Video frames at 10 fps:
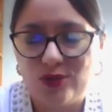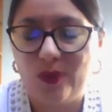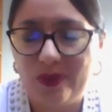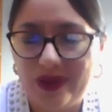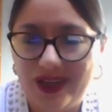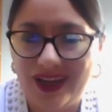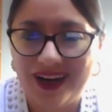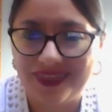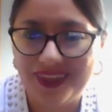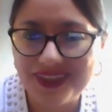super
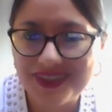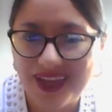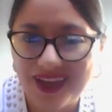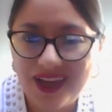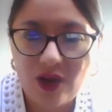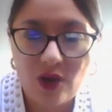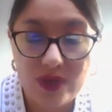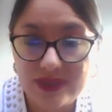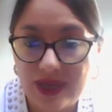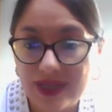artista o
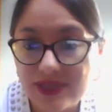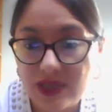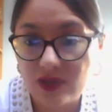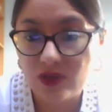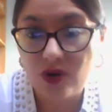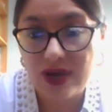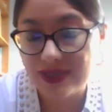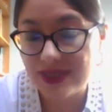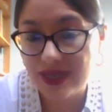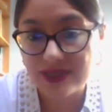estar haciendo
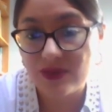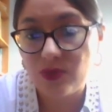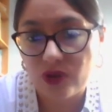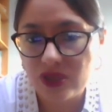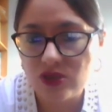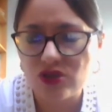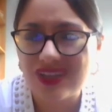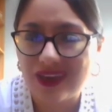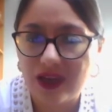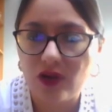aceras y bordillos,
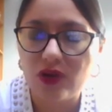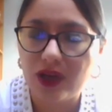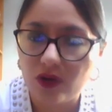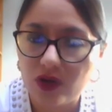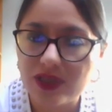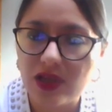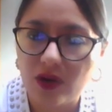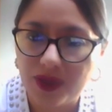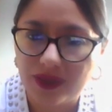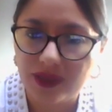que creo que no es el
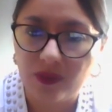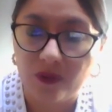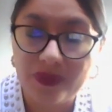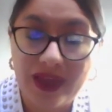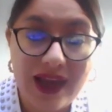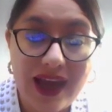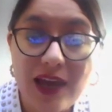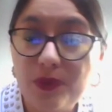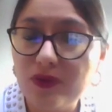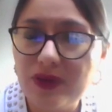objetivo.
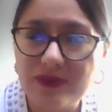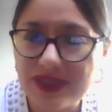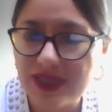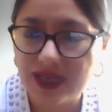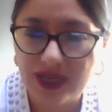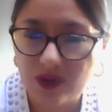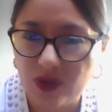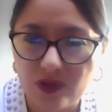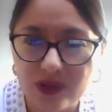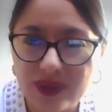Hay problemas en el
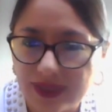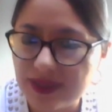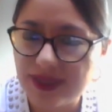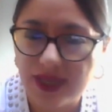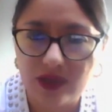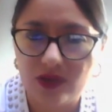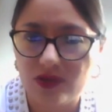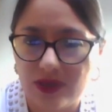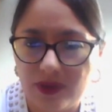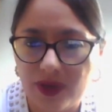Ecuador tan
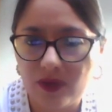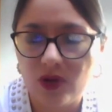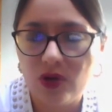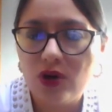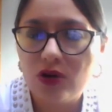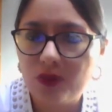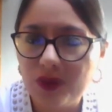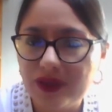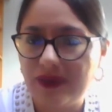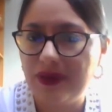serios, Alberto,
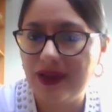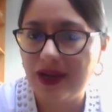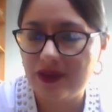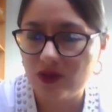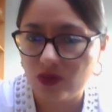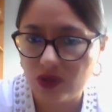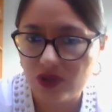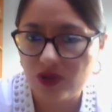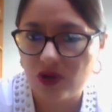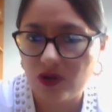como el tema de la
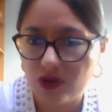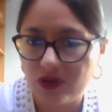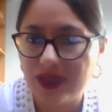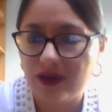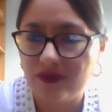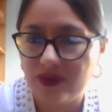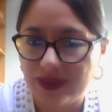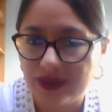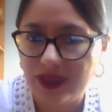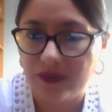desnutrición crónica
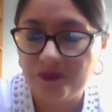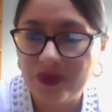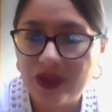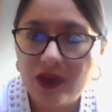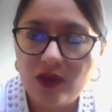infantil.